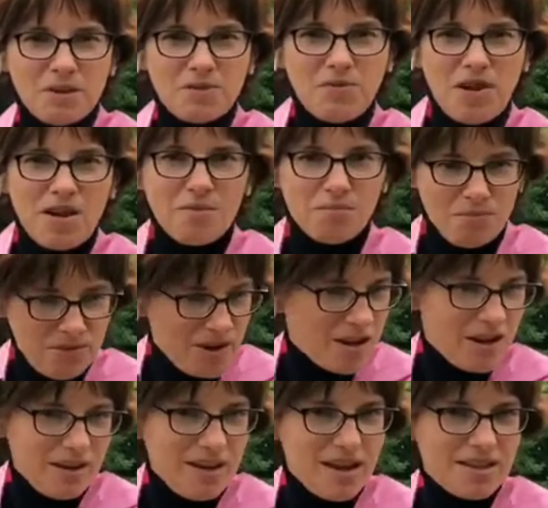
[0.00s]
Она, да,
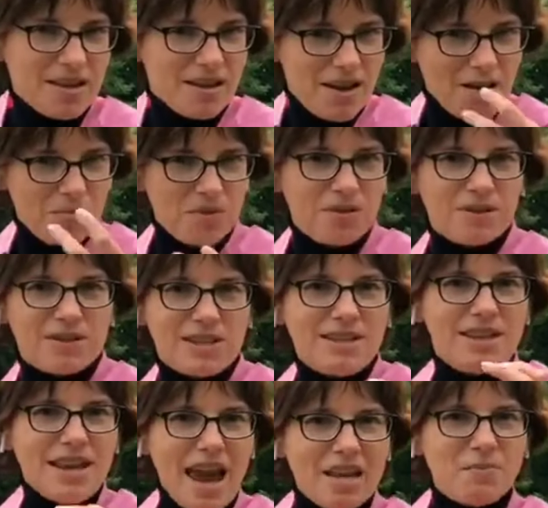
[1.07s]
и она как бы
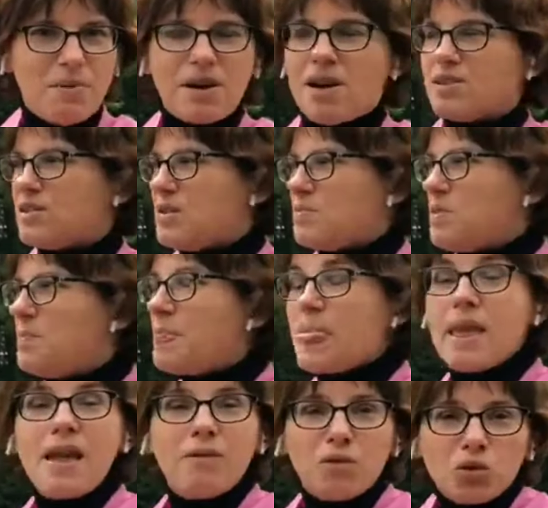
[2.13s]
засияет по-разному.
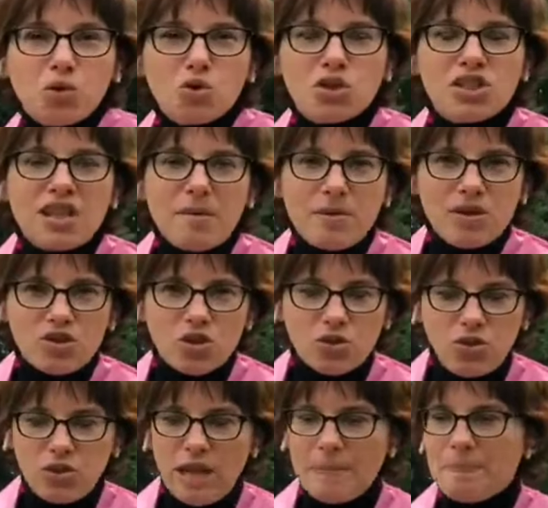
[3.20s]
Вот то же самое
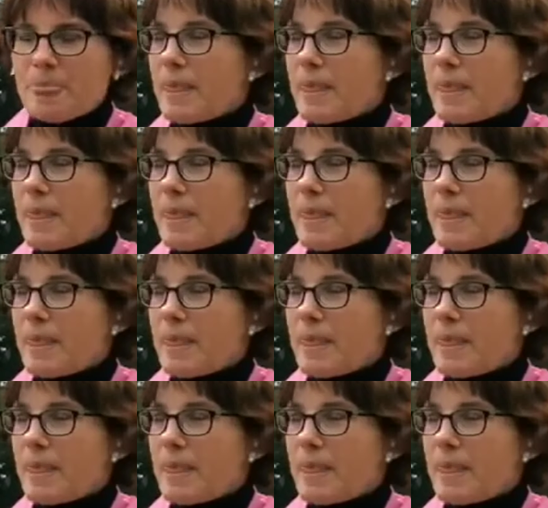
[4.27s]
шардоне.